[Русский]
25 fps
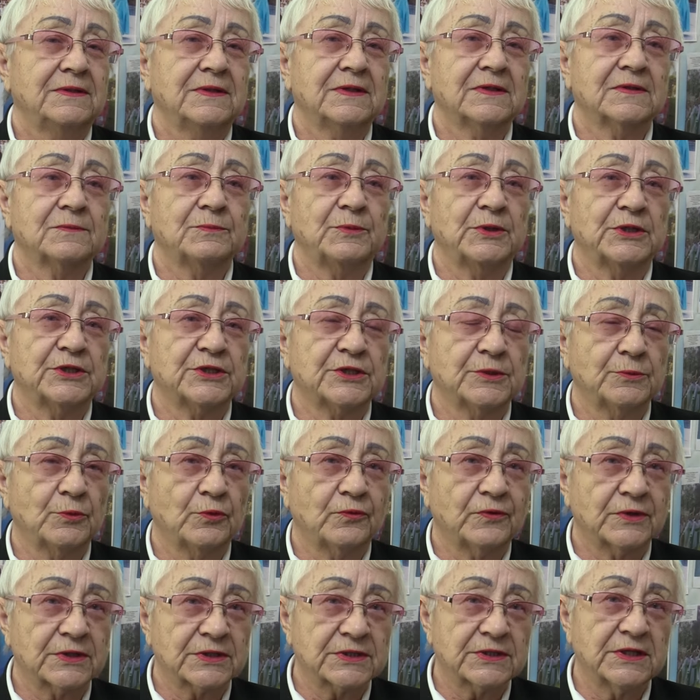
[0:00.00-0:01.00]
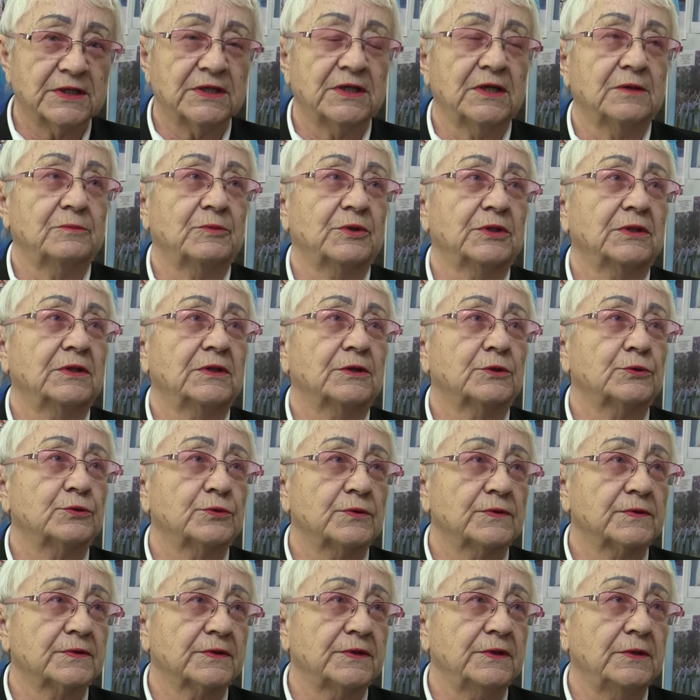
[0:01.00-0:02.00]
Я с большим уважением
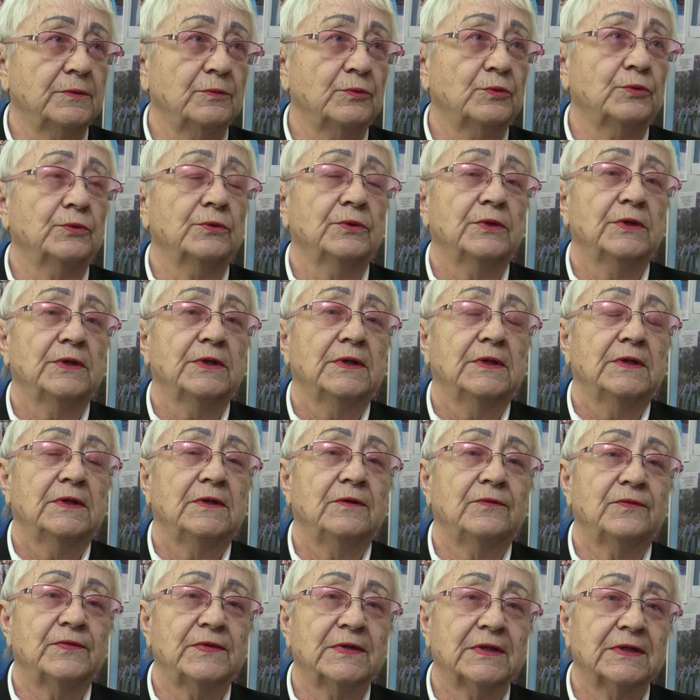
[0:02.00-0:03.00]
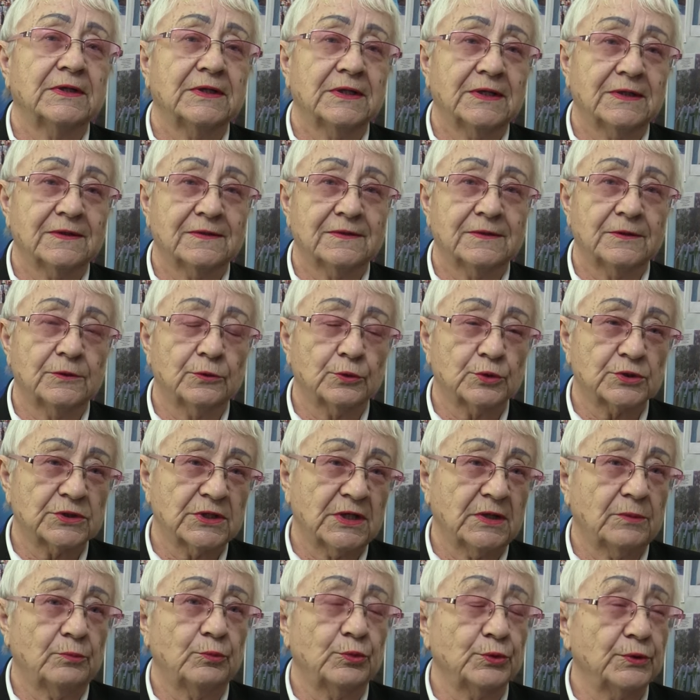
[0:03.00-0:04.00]
отношусь к нему, и всегда, если
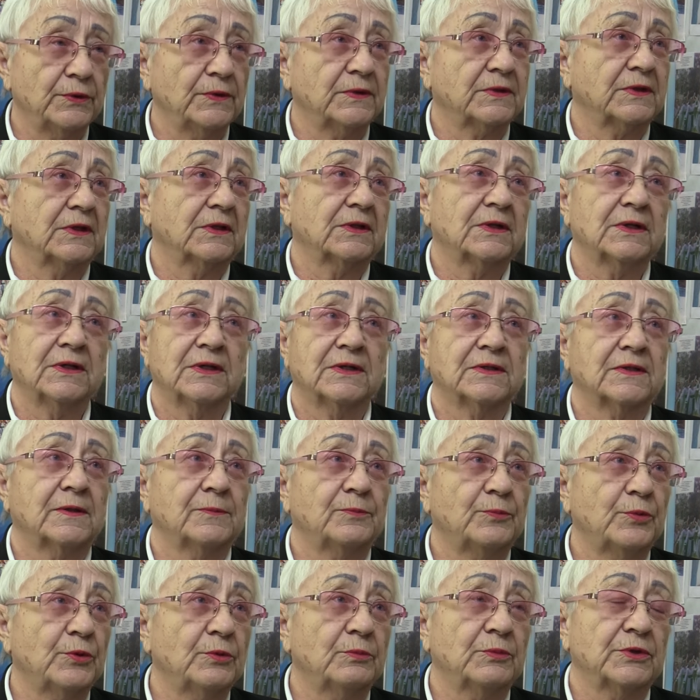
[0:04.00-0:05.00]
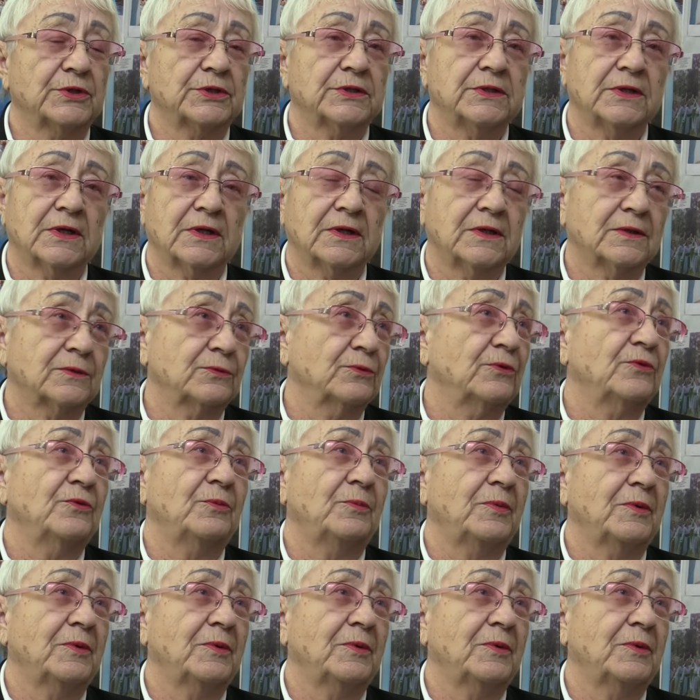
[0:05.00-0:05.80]
нужна будет какая-то помощь, я готова